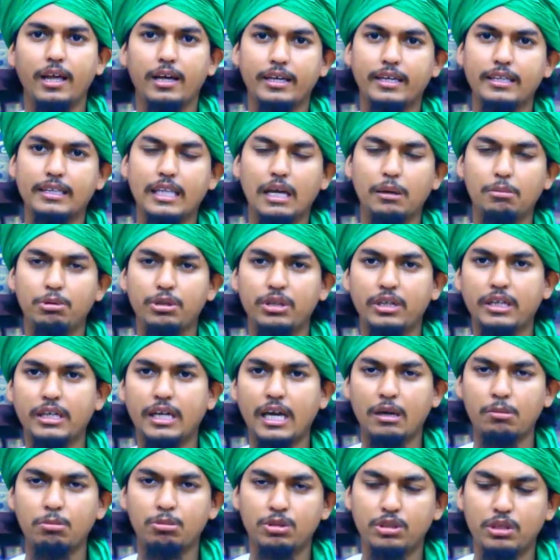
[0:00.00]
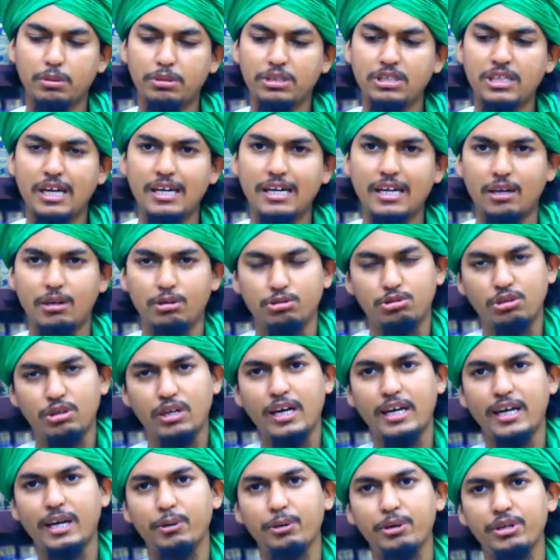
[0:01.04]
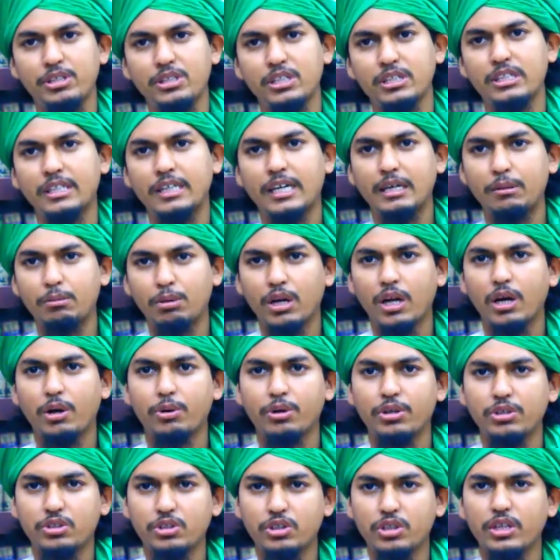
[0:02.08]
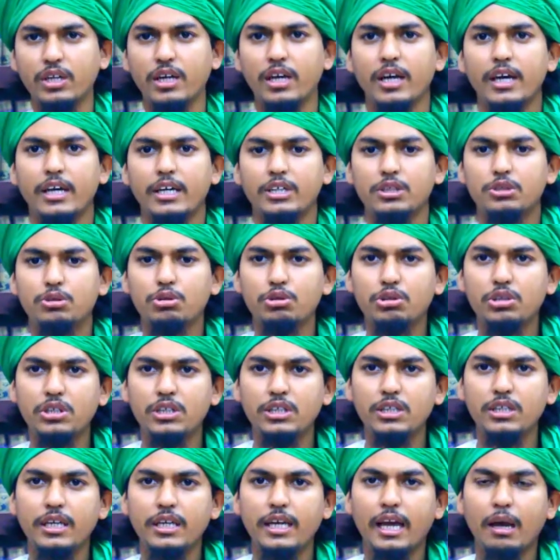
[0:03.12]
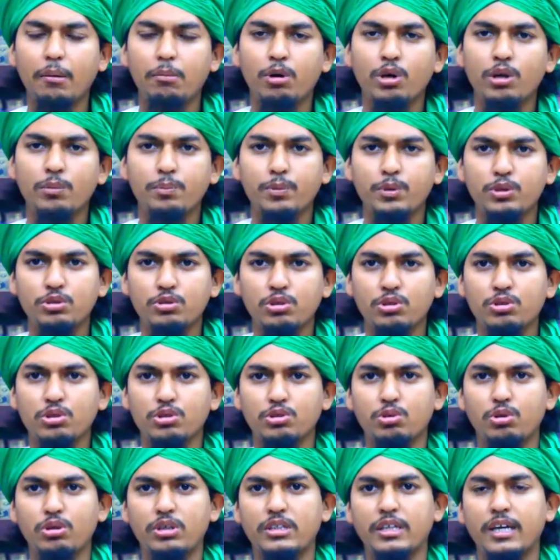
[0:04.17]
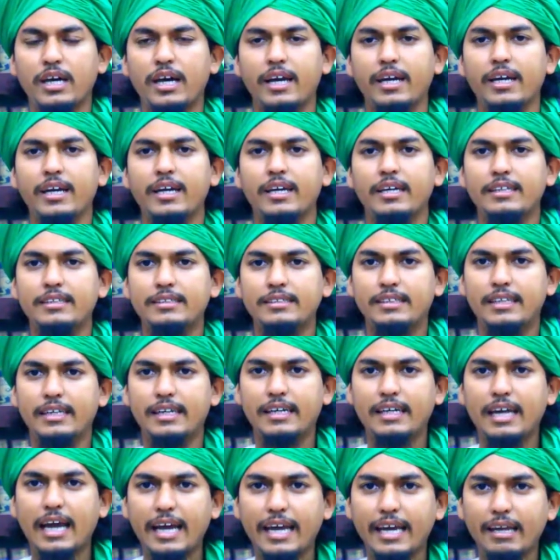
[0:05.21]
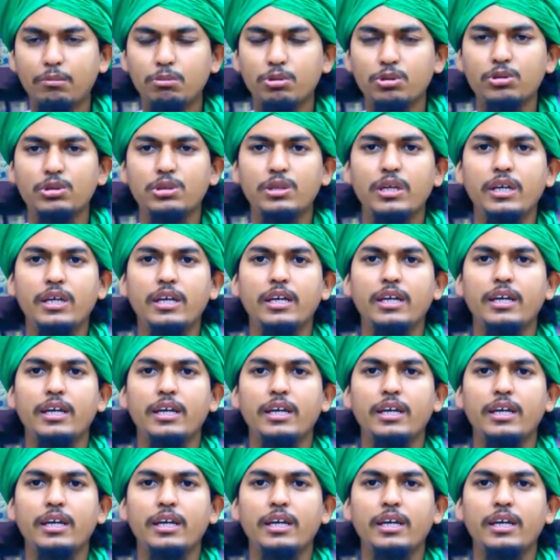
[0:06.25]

কিতাবুল নিকার মধ্যে বিশাল আলোচনা আনা হয়েছে সেখানে বলা হয়েছে যদি এমন পর্যন্ত চলে যায় যে গায়ের মধ্যে